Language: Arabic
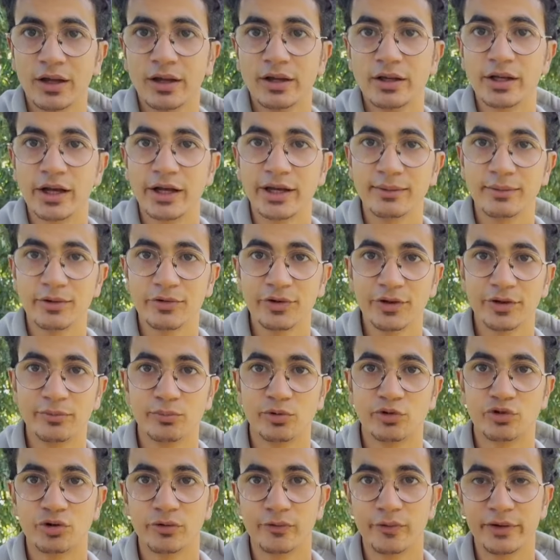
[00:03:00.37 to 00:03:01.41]
يعني مثلا
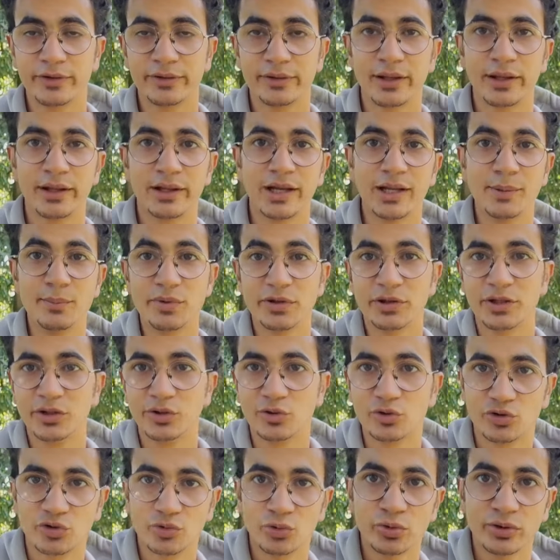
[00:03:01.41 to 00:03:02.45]
بتشوف انت لمة
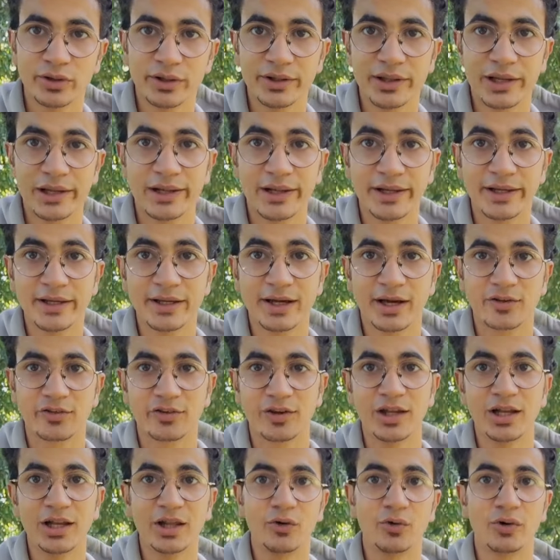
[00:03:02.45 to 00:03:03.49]
النسور كده على اي
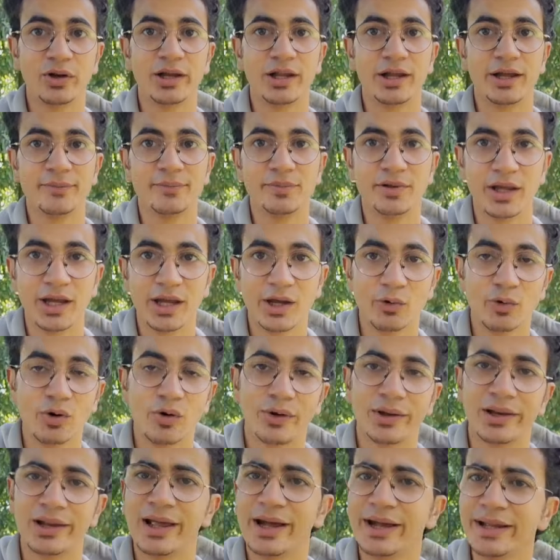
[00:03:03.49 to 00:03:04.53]
غزالة ولا ابن آوى
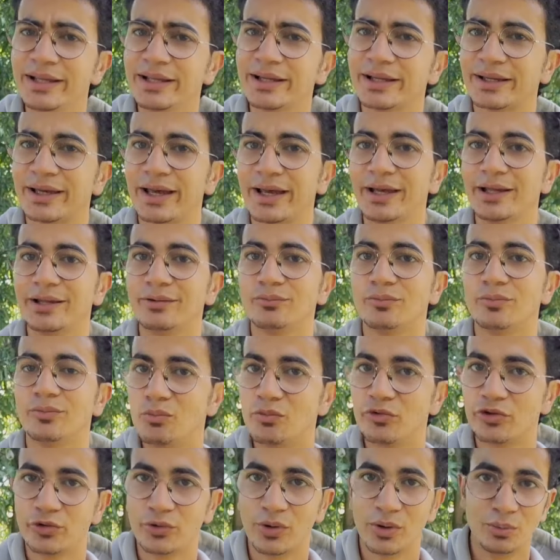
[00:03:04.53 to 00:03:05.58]
ولا اي كائن
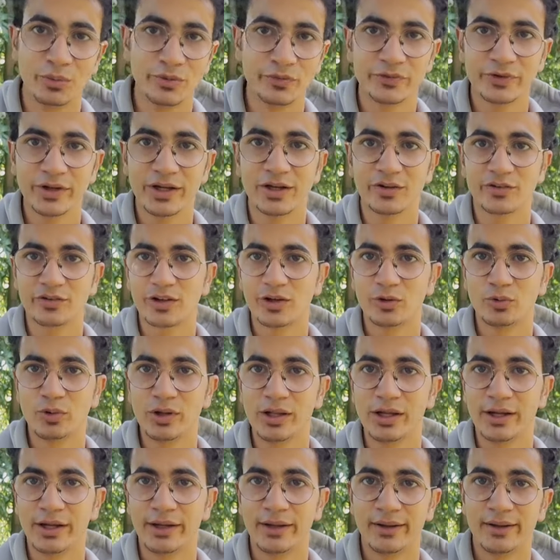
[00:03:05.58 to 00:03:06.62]
سواء مفترس او
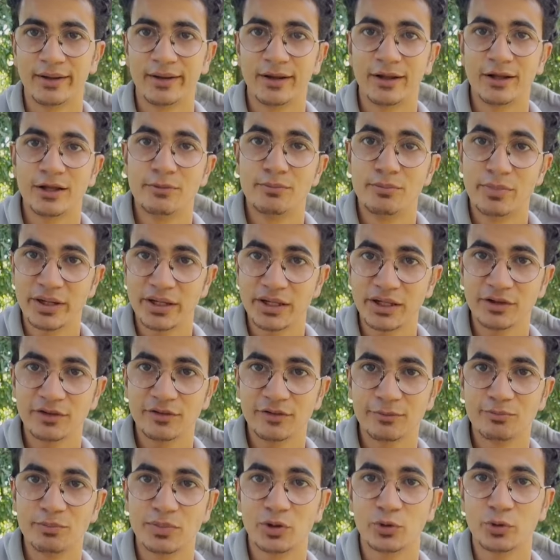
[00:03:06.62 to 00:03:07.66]
لا ميت
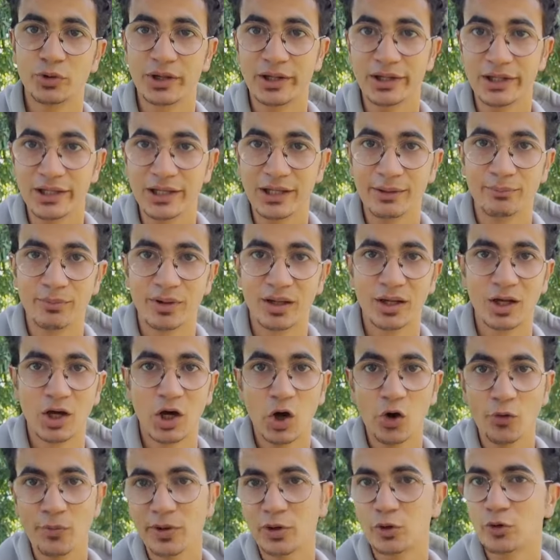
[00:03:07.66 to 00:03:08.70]
بيكون عليه لمة
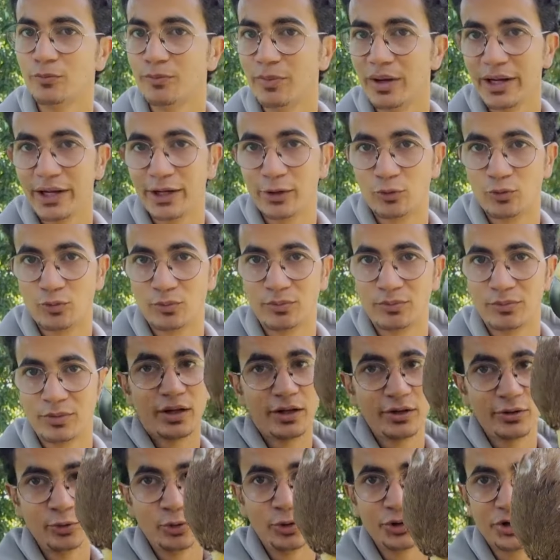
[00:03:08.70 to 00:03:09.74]
هو بيكون معاهم غير
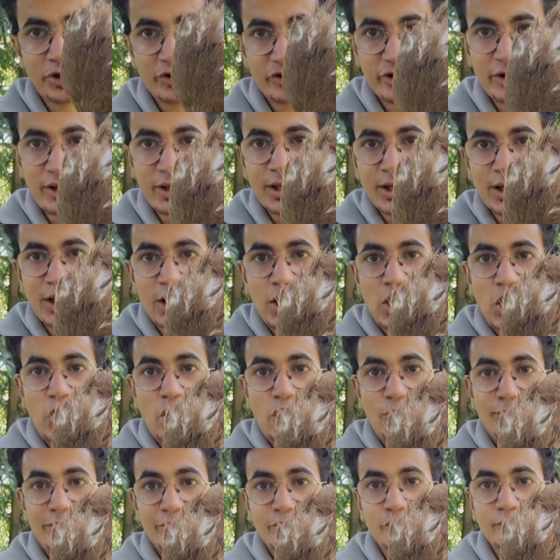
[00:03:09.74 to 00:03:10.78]
النقطة دي هو
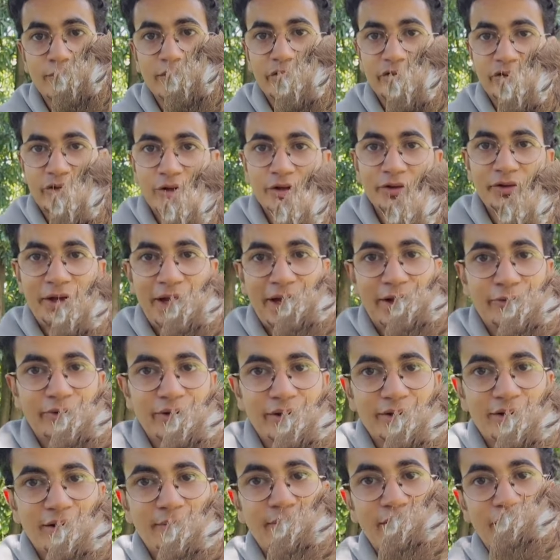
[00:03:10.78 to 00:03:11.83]
برضه بيصطاد
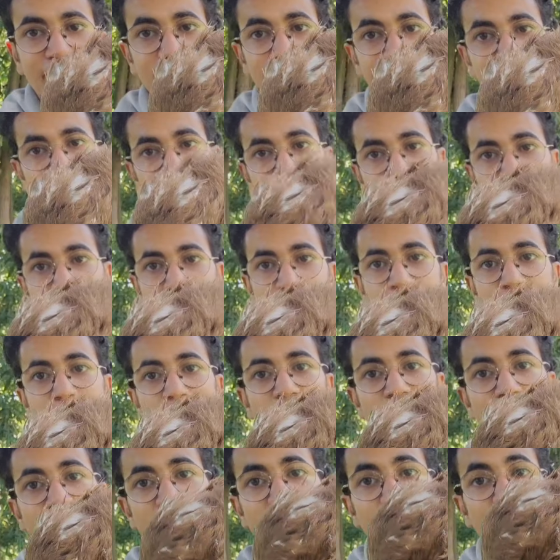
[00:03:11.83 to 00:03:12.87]
حيوانات ياما جدا
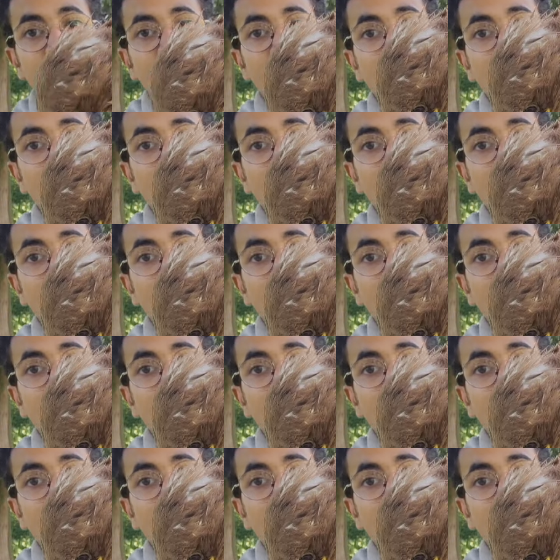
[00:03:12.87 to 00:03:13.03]
يعني من